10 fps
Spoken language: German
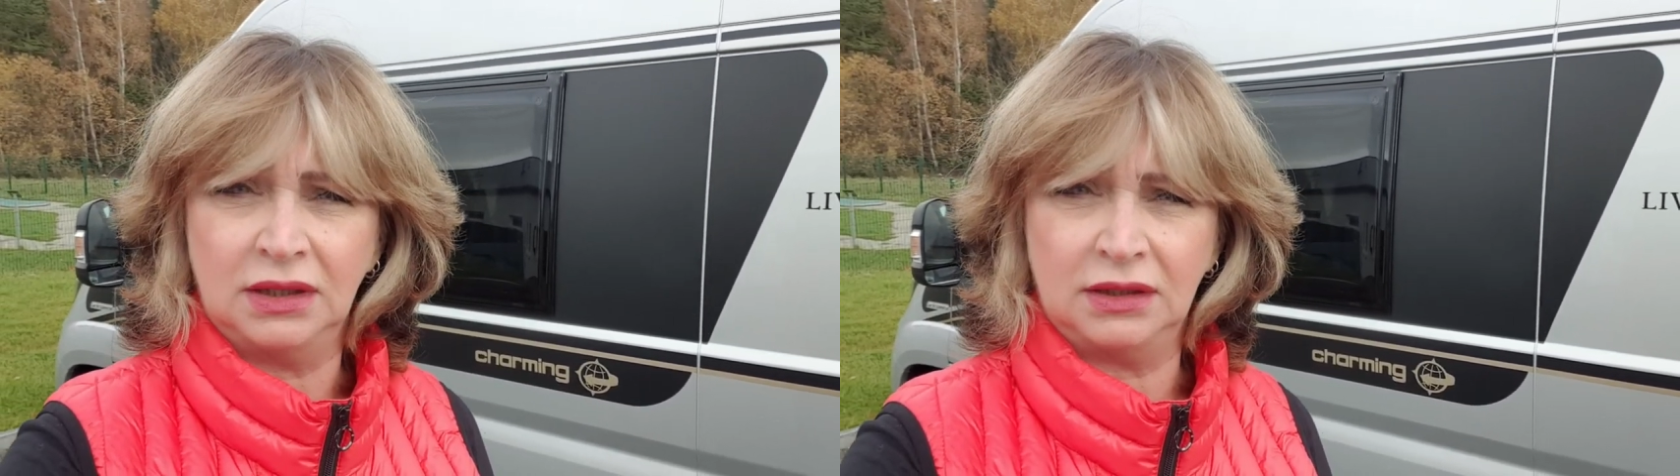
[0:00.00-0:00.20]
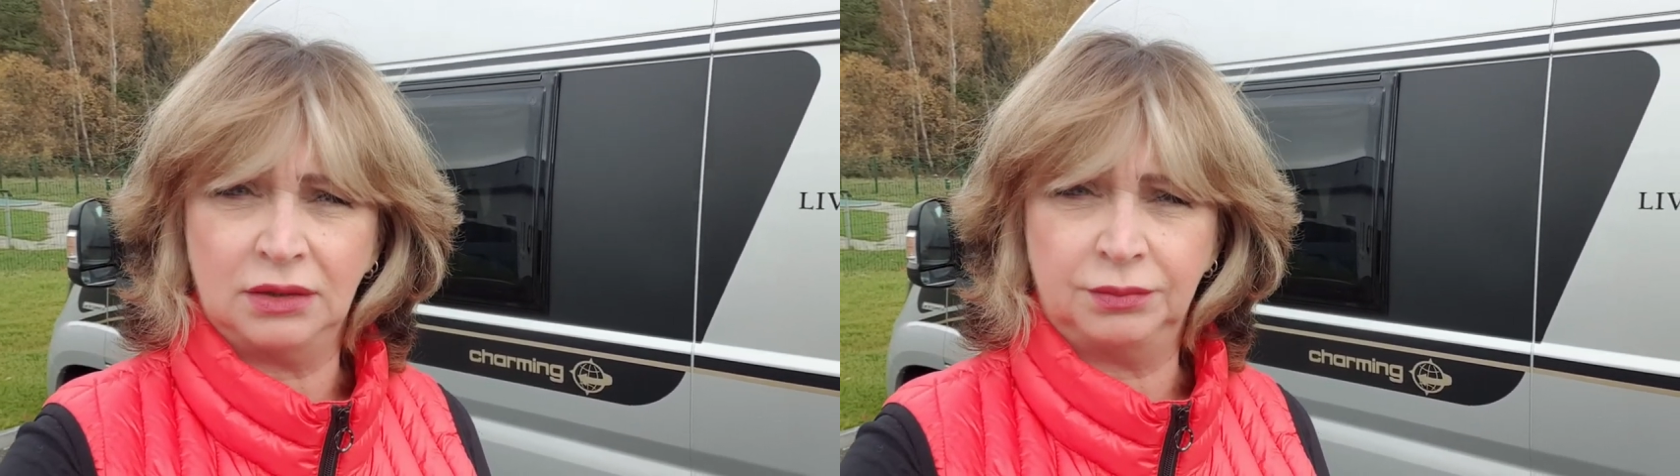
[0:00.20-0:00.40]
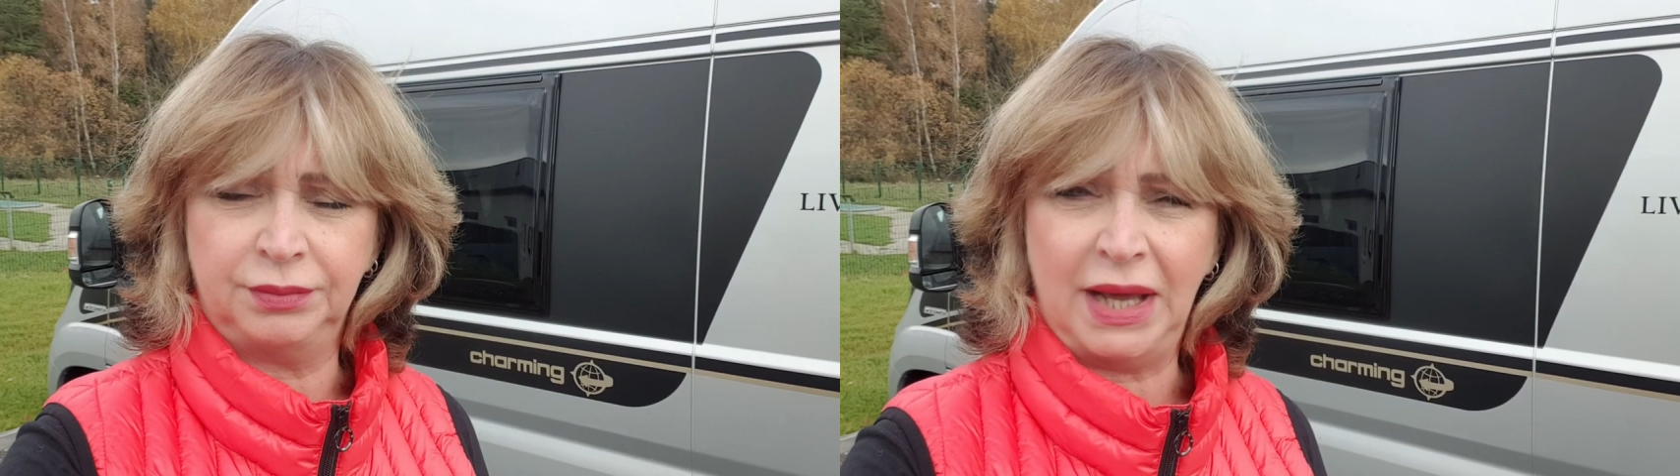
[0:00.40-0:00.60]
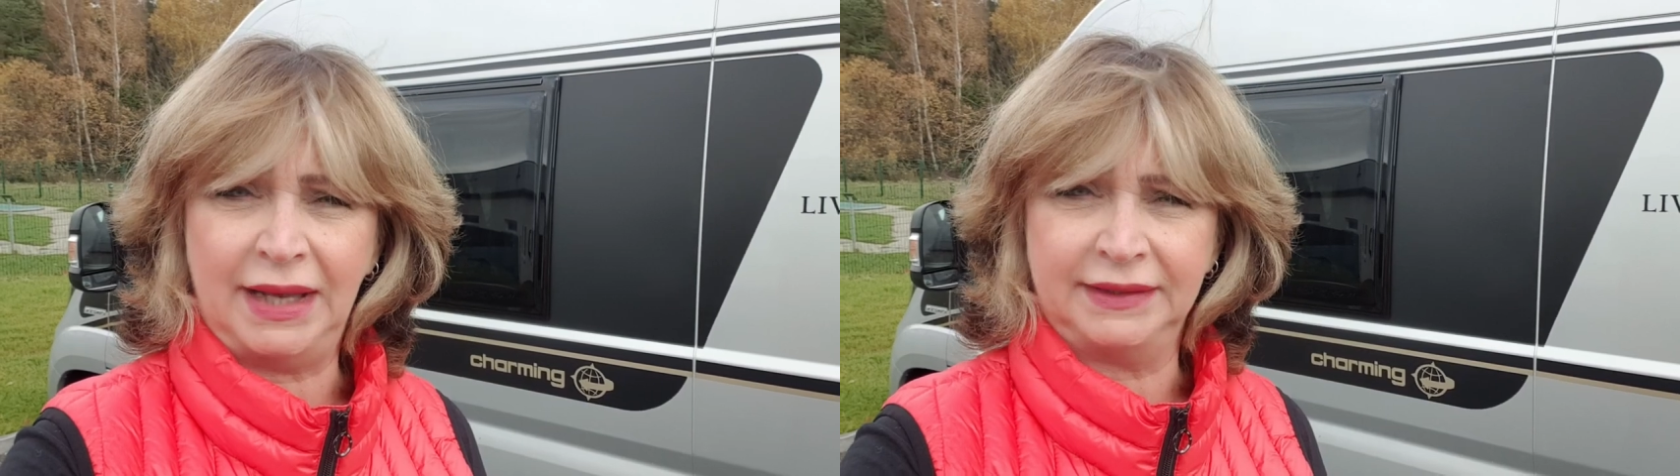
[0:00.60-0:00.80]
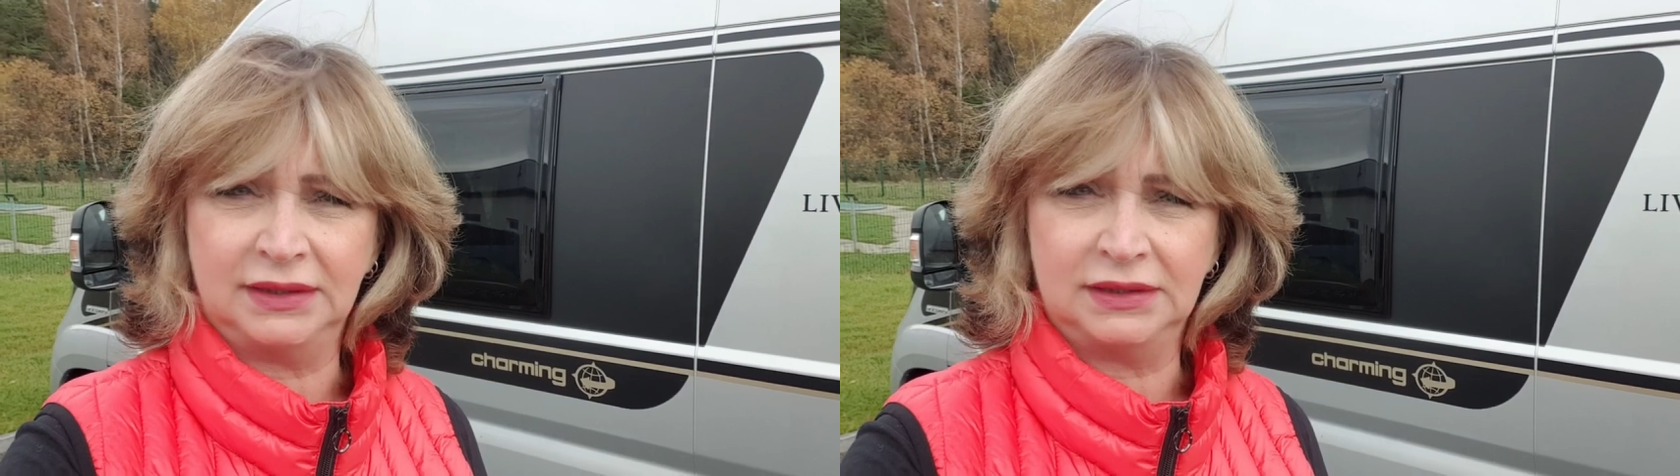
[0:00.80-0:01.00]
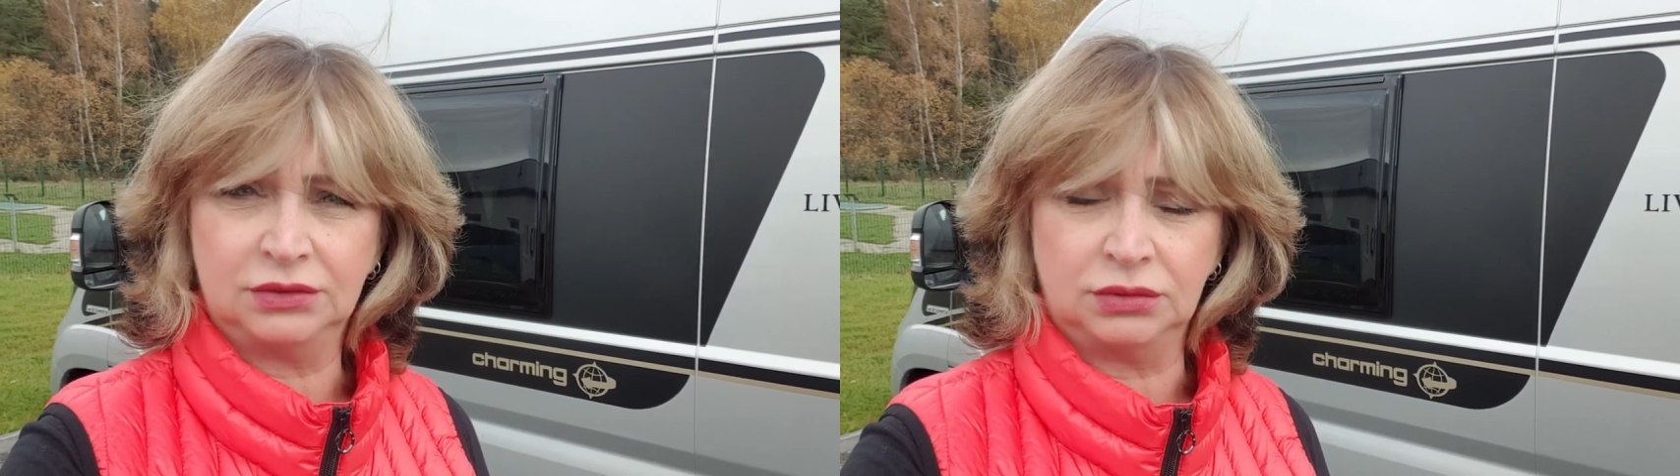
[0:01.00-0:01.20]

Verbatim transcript: äh, behandelt.